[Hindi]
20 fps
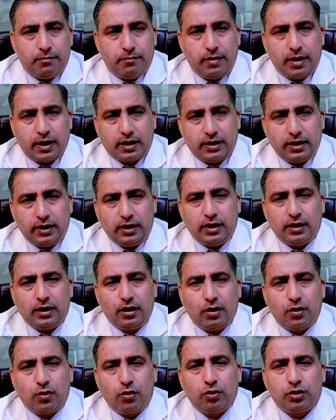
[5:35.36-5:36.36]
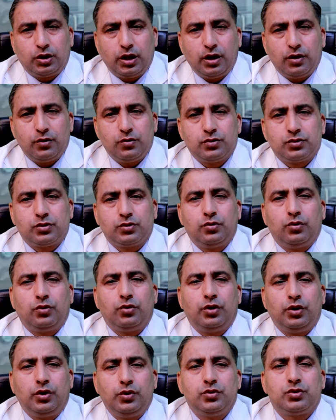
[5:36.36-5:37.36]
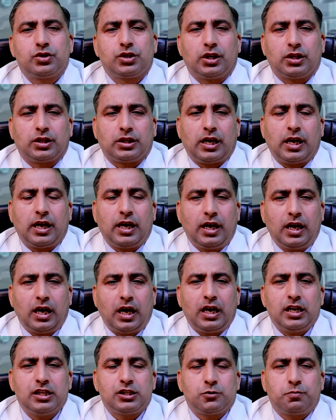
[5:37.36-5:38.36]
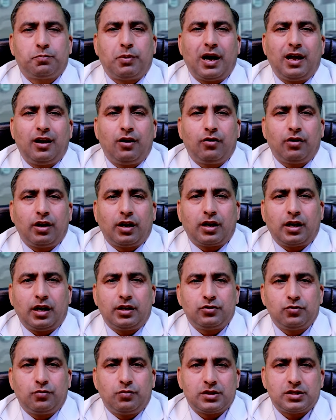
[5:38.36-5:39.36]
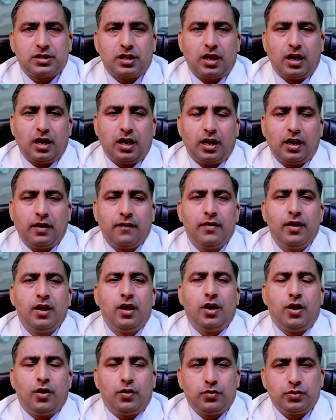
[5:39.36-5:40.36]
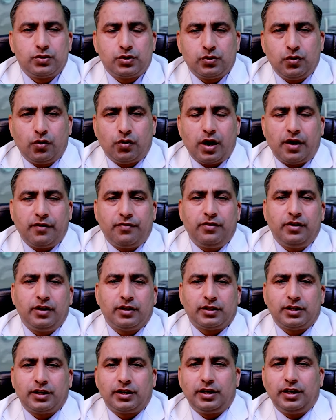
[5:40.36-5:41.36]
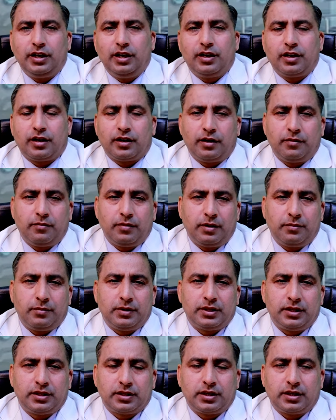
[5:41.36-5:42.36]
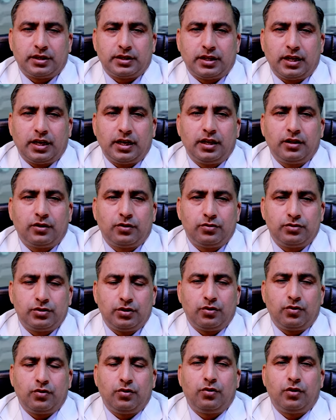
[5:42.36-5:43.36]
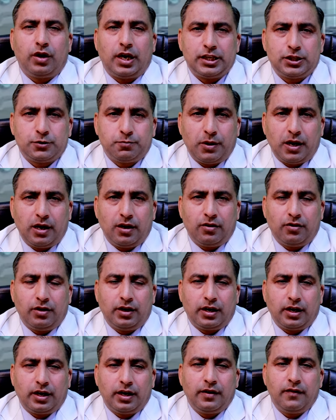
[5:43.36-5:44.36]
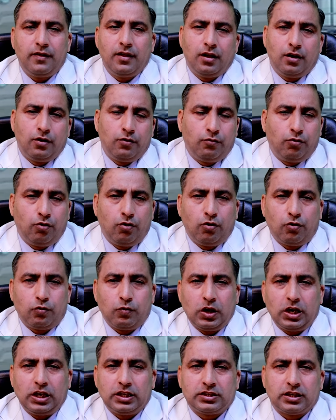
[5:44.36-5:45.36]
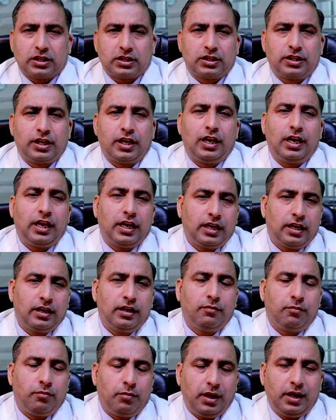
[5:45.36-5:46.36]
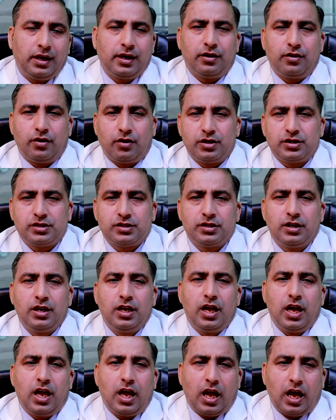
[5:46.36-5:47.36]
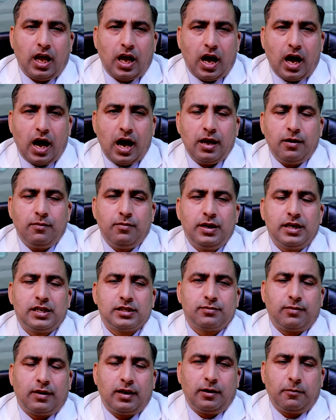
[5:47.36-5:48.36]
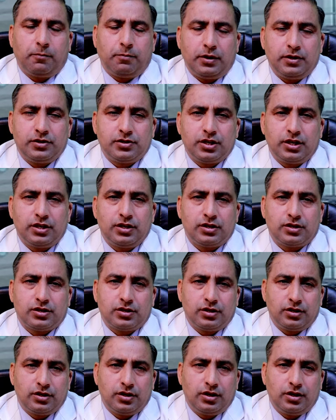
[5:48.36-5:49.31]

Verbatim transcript: बैक्टीरिया की ग्रोथ है उसको रिड्यूस करता है एच पायलोरिक का जो मसला है उसको काफ़ी हद तक डील करने में मदद करता है तो जिनको एच पायलोरिक है वो लोग भी ले सकते हैं लेकिन मेक ए नॉट्स आई वाले पेशेंट